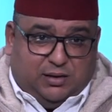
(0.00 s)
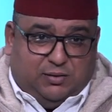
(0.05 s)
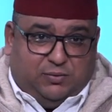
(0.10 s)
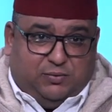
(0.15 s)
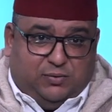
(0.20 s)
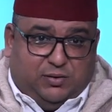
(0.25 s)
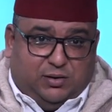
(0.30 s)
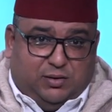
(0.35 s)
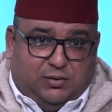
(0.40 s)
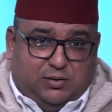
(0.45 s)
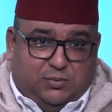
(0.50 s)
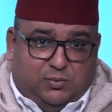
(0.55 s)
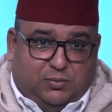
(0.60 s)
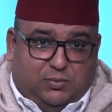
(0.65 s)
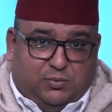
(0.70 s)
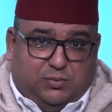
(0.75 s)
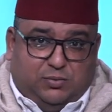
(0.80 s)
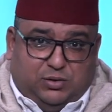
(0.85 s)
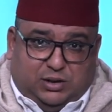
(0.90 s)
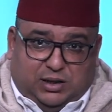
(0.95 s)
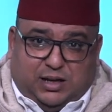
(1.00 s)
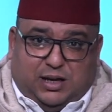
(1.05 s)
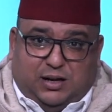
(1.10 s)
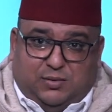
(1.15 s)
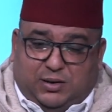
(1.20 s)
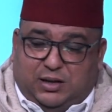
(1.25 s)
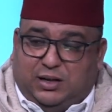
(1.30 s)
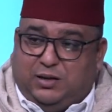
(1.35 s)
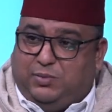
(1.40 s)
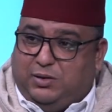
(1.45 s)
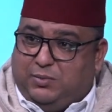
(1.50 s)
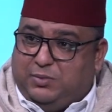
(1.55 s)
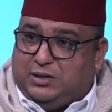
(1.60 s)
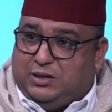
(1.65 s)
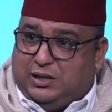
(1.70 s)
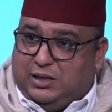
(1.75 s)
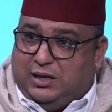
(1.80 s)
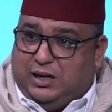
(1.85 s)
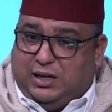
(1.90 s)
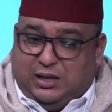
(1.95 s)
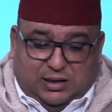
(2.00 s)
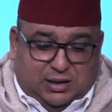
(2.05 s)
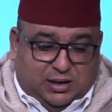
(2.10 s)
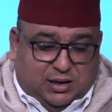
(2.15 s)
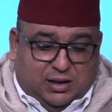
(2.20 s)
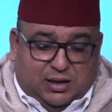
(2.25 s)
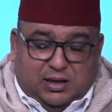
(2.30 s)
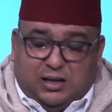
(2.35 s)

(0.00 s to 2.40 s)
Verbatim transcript: في الموسيقى المغربيه مثلا العاديه